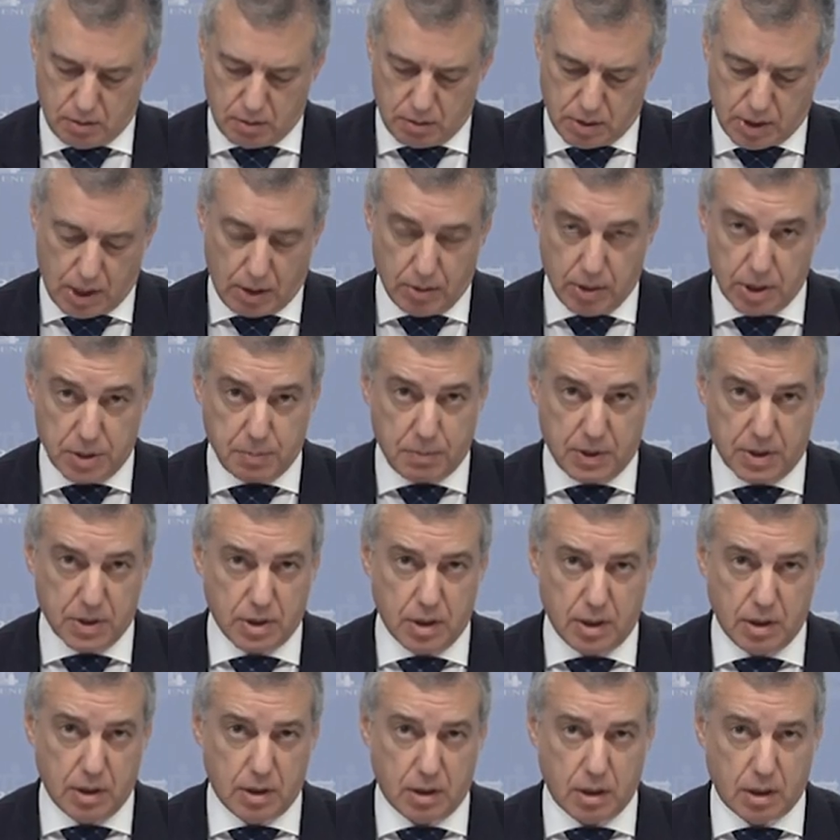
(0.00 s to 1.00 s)
Sabes,
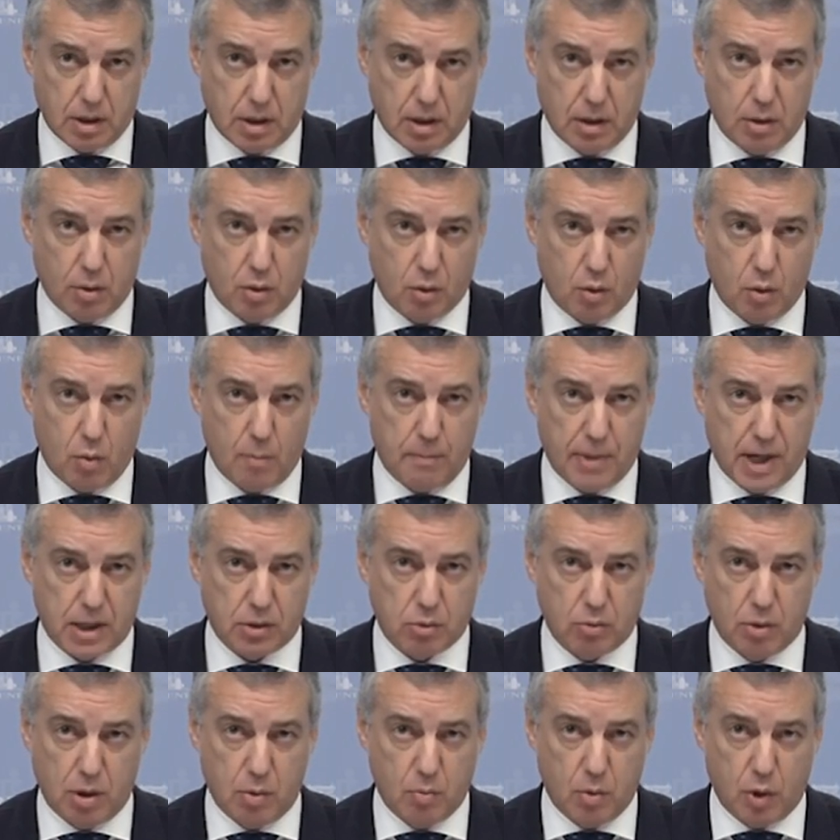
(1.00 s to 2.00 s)
presidente, que no
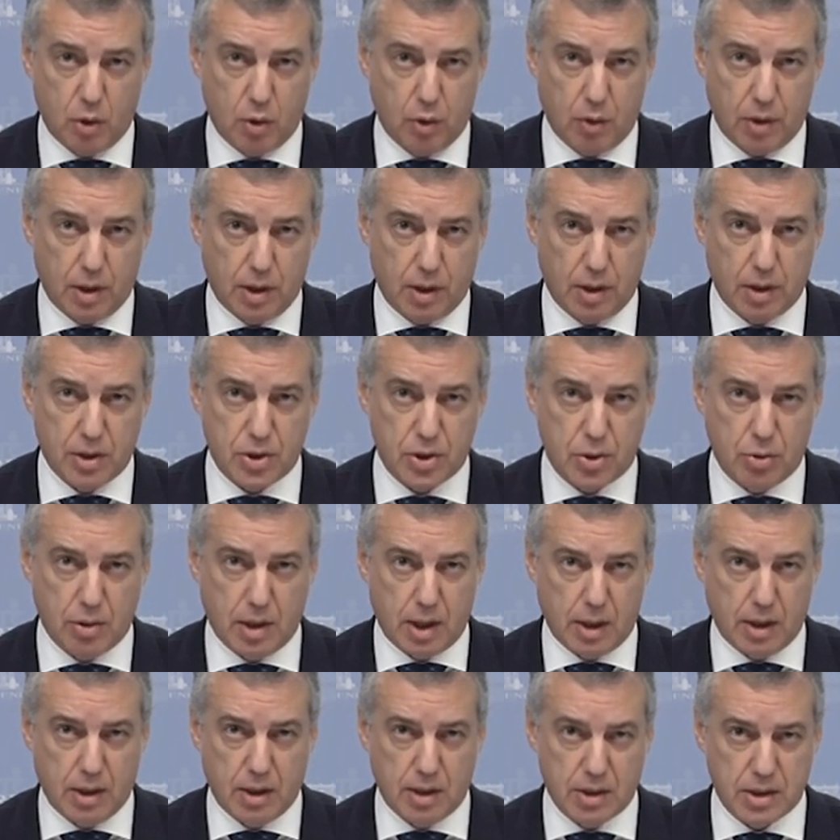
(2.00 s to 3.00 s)
comparto el modo de
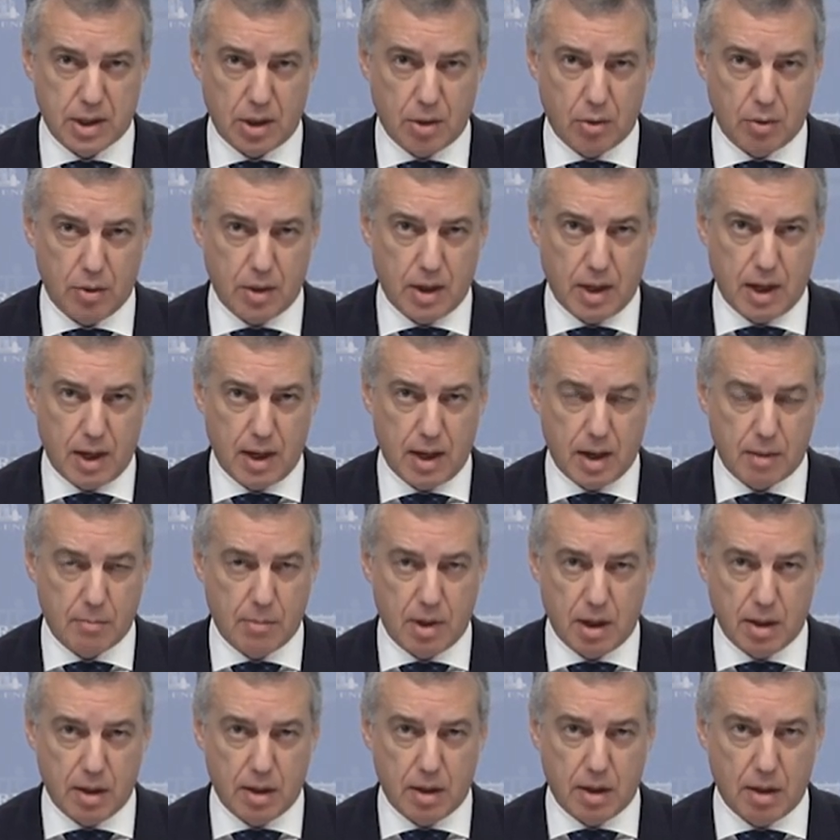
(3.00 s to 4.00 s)
gestionar el estado de
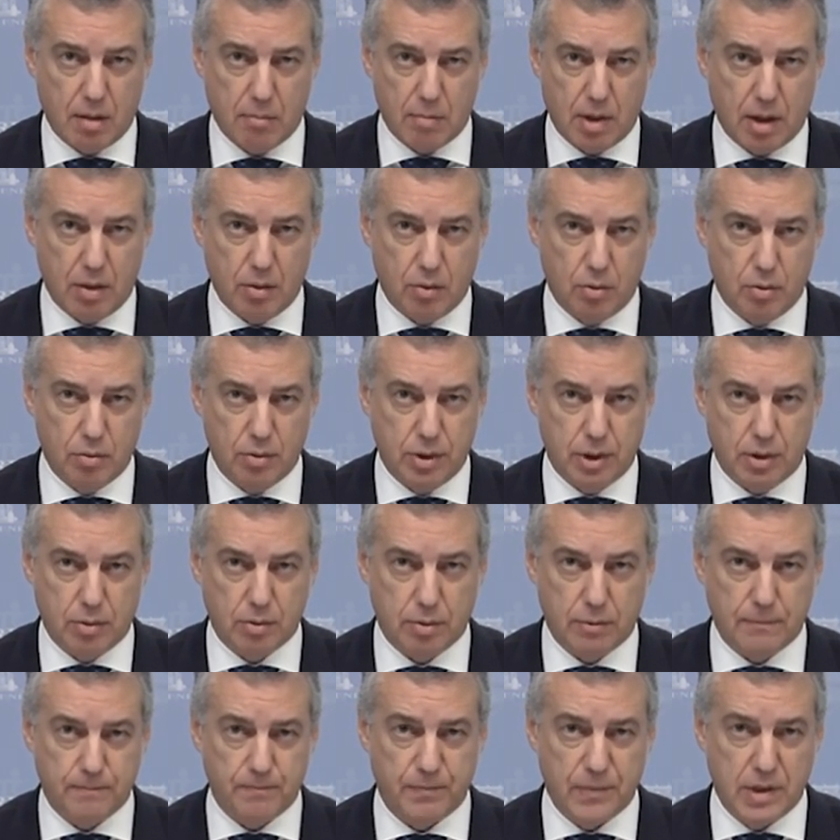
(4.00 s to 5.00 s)
alarma y el mando
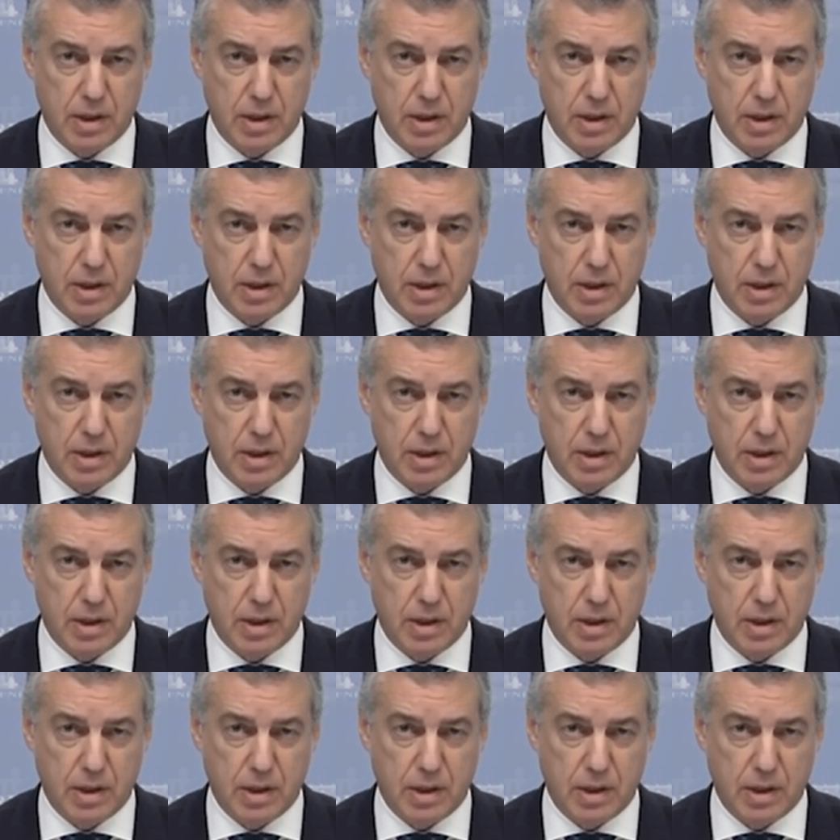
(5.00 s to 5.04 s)
único.